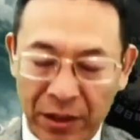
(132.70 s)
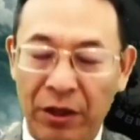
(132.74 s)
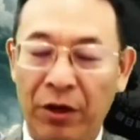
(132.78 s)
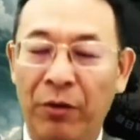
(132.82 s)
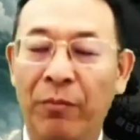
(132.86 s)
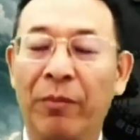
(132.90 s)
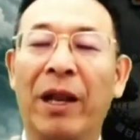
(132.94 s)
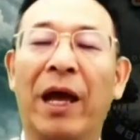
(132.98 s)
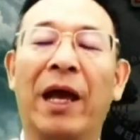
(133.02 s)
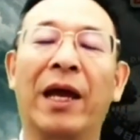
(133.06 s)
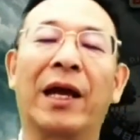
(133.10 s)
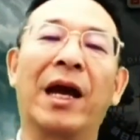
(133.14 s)
我
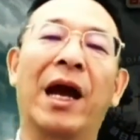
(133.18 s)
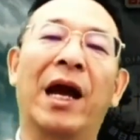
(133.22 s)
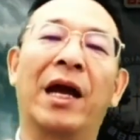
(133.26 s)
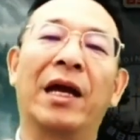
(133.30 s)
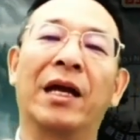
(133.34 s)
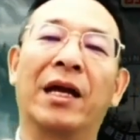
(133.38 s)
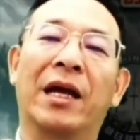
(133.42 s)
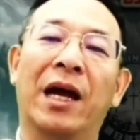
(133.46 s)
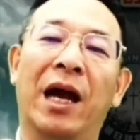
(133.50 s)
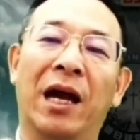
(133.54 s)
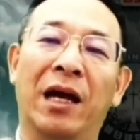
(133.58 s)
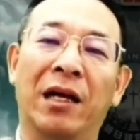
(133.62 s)
们来看
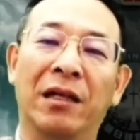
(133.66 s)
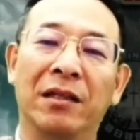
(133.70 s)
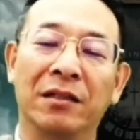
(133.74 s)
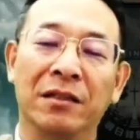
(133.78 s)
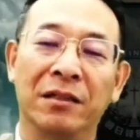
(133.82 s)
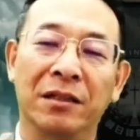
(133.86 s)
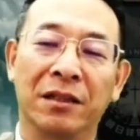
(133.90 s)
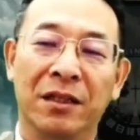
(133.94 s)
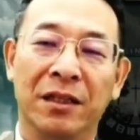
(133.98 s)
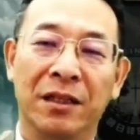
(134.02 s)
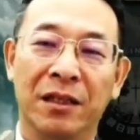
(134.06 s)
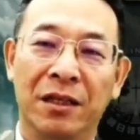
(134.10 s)
一看
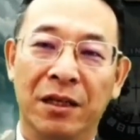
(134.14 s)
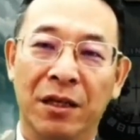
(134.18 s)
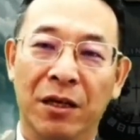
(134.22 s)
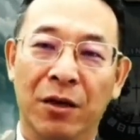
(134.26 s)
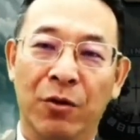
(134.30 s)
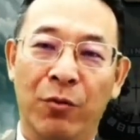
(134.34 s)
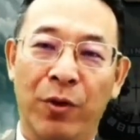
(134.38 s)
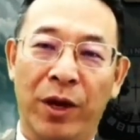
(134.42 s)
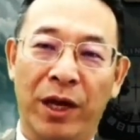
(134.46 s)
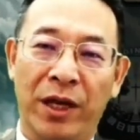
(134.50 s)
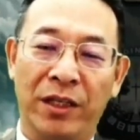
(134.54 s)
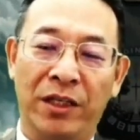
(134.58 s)

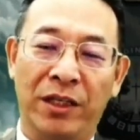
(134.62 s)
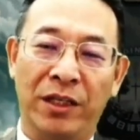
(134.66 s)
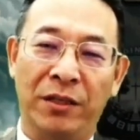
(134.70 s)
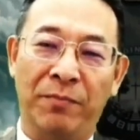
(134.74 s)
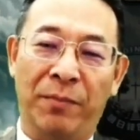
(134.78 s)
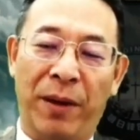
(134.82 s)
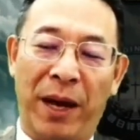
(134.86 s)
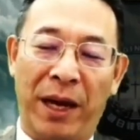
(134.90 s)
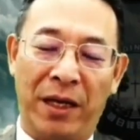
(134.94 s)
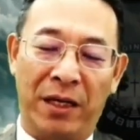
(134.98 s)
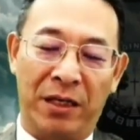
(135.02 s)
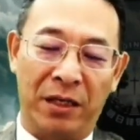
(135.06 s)
维基
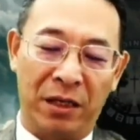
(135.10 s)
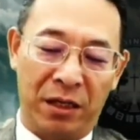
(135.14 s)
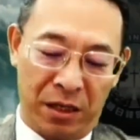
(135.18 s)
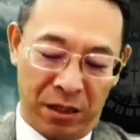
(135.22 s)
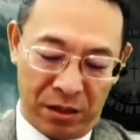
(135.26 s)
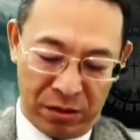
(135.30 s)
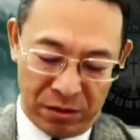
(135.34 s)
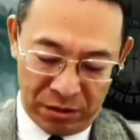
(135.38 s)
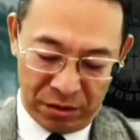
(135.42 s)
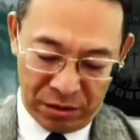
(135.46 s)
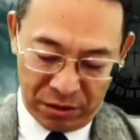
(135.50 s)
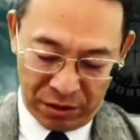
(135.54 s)
百
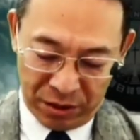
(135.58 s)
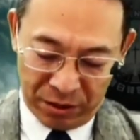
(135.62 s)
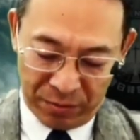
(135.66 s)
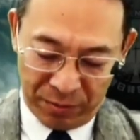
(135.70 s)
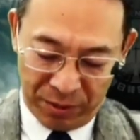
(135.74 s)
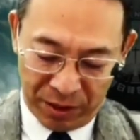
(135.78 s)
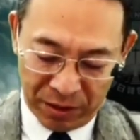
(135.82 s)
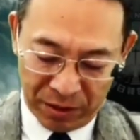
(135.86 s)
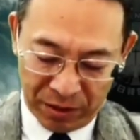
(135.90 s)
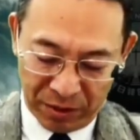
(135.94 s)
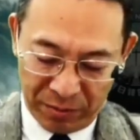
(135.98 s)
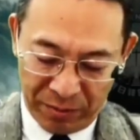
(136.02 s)
科里
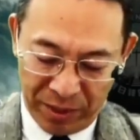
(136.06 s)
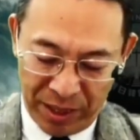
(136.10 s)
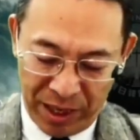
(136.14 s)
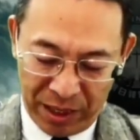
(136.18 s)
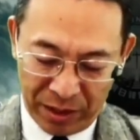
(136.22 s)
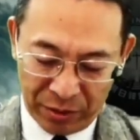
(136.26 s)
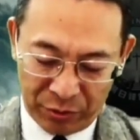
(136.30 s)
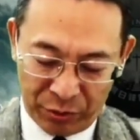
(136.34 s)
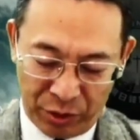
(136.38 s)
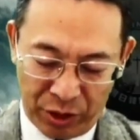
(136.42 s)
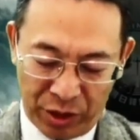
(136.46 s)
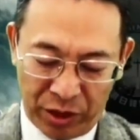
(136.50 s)
面怎么
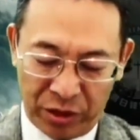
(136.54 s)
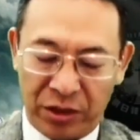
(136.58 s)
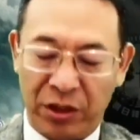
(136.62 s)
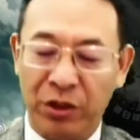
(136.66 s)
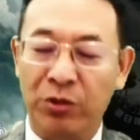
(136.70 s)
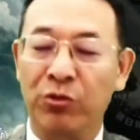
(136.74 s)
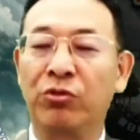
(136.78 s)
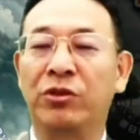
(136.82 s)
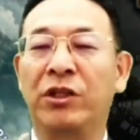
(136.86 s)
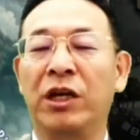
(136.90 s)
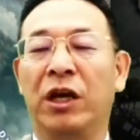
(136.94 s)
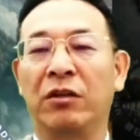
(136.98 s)
样对基
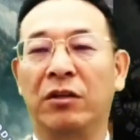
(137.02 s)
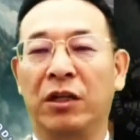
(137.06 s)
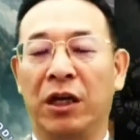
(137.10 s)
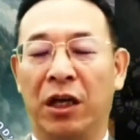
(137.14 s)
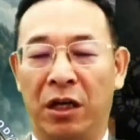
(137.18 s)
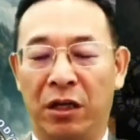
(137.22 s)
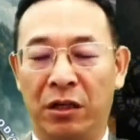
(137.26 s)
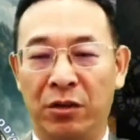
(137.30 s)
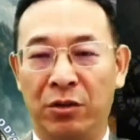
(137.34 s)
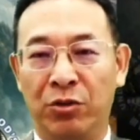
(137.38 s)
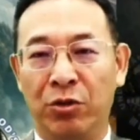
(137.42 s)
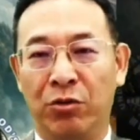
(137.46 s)
督教
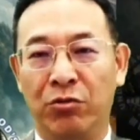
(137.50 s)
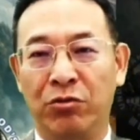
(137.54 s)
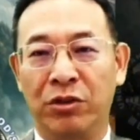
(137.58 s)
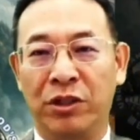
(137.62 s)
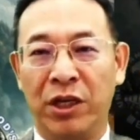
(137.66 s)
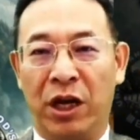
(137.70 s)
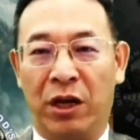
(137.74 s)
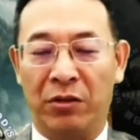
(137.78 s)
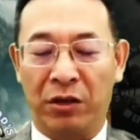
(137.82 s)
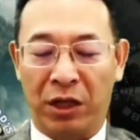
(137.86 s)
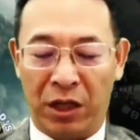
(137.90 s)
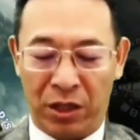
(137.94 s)
的宗
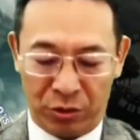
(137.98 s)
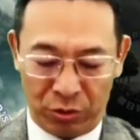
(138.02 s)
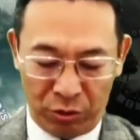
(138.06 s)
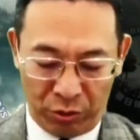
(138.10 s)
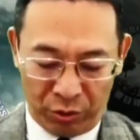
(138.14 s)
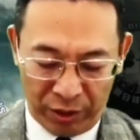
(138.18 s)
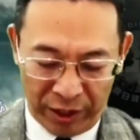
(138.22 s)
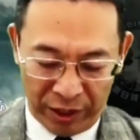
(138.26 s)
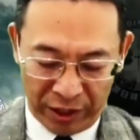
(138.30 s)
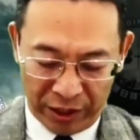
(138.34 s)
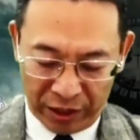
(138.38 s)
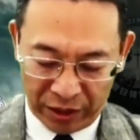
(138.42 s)
教呢
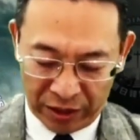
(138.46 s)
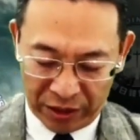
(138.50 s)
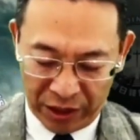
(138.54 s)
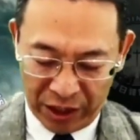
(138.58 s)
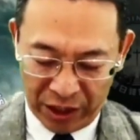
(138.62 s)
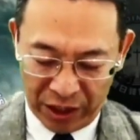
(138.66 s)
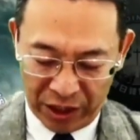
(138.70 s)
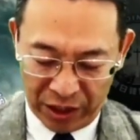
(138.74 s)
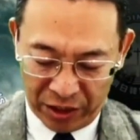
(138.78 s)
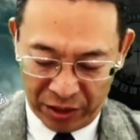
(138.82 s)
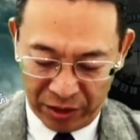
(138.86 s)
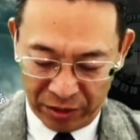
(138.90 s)
做了一个
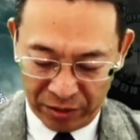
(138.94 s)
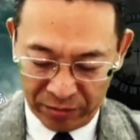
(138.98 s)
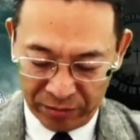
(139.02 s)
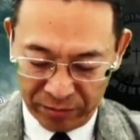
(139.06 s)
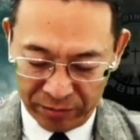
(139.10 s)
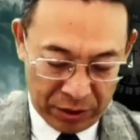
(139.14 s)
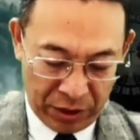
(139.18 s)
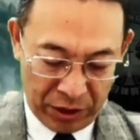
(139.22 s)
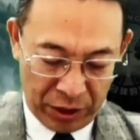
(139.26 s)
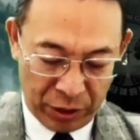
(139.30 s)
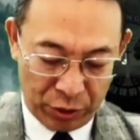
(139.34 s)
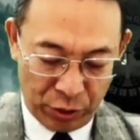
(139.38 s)
定义。
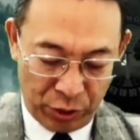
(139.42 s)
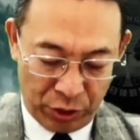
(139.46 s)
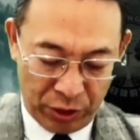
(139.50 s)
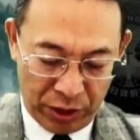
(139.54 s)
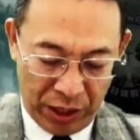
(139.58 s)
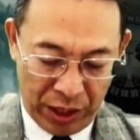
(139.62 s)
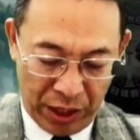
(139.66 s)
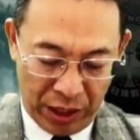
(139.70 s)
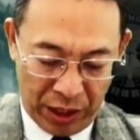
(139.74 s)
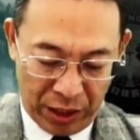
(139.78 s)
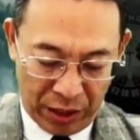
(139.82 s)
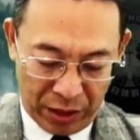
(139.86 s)
这里说
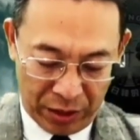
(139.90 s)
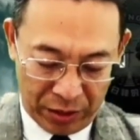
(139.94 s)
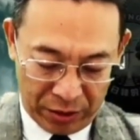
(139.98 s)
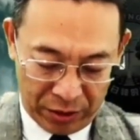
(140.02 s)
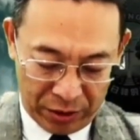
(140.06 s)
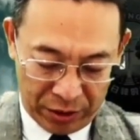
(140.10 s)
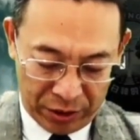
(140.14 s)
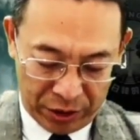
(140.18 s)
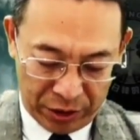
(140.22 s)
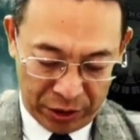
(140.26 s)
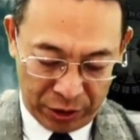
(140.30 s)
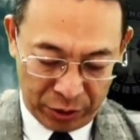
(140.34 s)
呢，
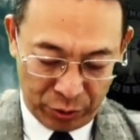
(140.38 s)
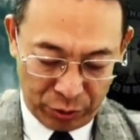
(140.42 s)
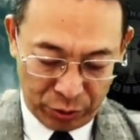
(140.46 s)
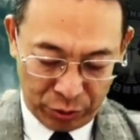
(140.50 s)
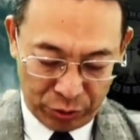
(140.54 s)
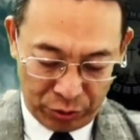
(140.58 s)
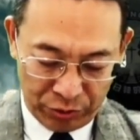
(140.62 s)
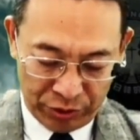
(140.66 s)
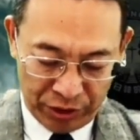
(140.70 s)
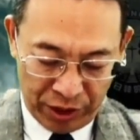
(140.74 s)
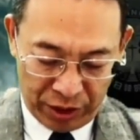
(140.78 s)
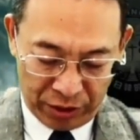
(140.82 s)
基督
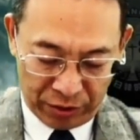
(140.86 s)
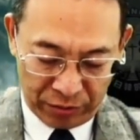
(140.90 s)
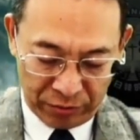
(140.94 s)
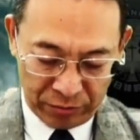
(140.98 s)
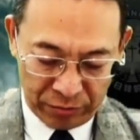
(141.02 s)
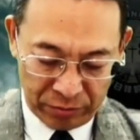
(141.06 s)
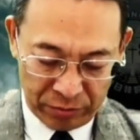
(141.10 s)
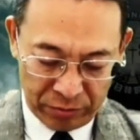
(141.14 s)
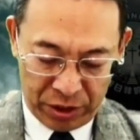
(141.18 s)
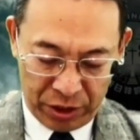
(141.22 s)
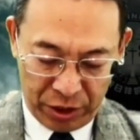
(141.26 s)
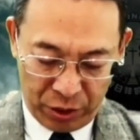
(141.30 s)
宗教
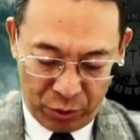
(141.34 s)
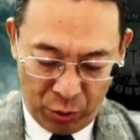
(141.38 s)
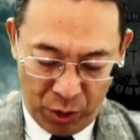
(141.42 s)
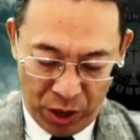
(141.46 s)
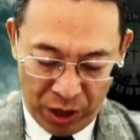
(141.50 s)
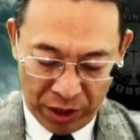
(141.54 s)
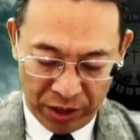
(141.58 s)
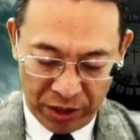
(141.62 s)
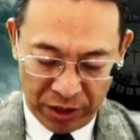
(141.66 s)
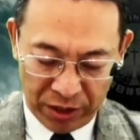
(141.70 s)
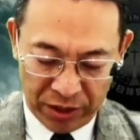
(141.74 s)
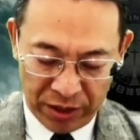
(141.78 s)
即
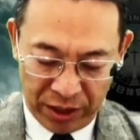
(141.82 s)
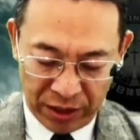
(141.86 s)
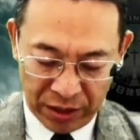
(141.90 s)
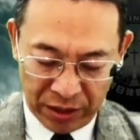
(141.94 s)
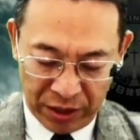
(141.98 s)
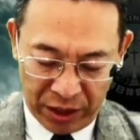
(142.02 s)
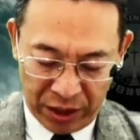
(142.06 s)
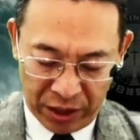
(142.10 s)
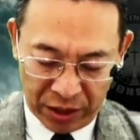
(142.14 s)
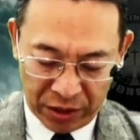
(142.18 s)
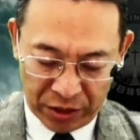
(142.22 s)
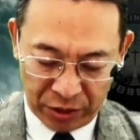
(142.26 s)
广义上
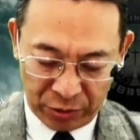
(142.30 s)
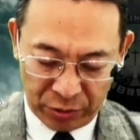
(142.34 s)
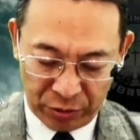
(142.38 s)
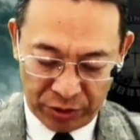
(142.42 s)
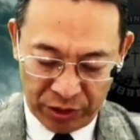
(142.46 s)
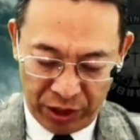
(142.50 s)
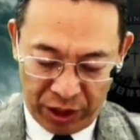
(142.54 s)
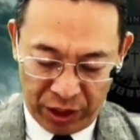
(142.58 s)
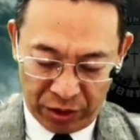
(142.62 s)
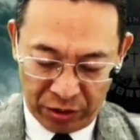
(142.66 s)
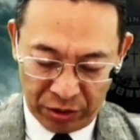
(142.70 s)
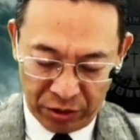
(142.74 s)
的基督
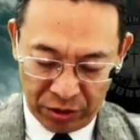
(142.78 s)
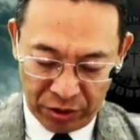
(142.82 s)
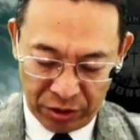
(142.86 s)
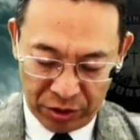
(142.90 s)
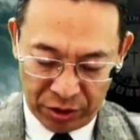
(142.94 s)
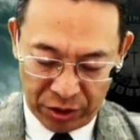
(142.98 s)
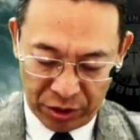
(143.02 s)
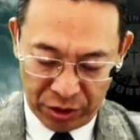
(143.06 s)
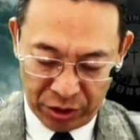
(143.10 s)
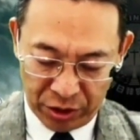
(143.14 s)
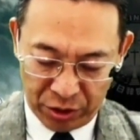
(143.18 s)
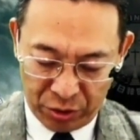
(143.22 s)
教
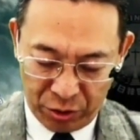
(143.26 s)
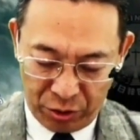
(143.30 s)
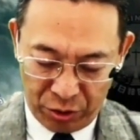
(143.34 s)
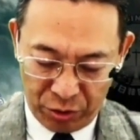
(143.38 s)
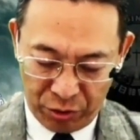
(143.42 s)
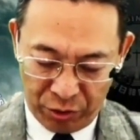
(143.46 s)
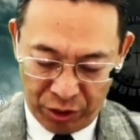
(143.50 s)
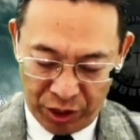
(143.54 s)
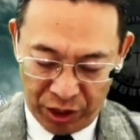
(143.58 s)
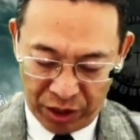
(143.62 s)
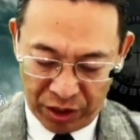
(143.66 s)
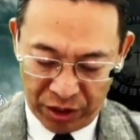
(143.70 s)
是公
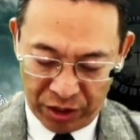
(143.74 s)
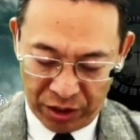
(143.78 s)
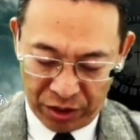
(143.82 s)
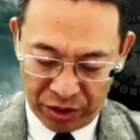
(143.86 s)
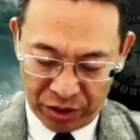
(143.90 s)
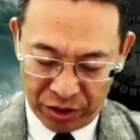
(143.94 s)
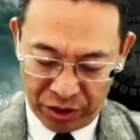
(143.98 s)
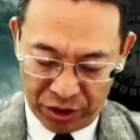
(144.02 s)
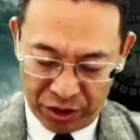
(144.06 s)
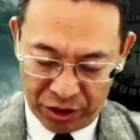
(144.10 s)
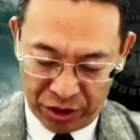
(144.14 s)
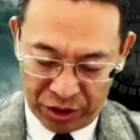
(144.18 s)
元一
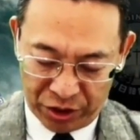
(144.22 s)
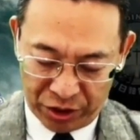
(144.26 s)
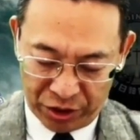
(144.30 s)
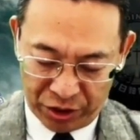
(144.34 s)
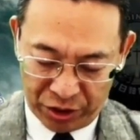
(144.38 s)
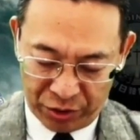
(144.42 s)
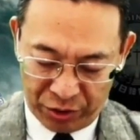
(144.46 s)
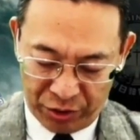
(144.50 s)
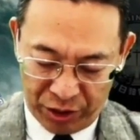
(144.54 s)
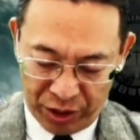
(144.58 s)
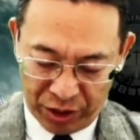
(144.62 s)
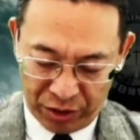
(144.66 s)
世纪
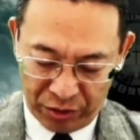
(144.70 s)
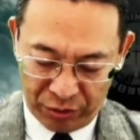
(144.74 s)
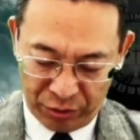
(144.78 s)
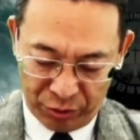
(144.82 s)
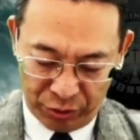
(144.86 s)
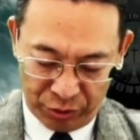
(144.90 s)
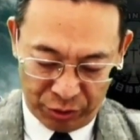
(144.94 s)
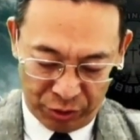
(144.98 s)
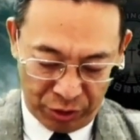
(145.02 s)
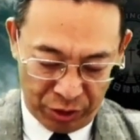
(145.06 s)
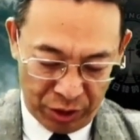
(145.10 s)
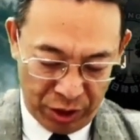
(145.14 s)
起源
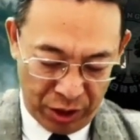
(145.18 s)
于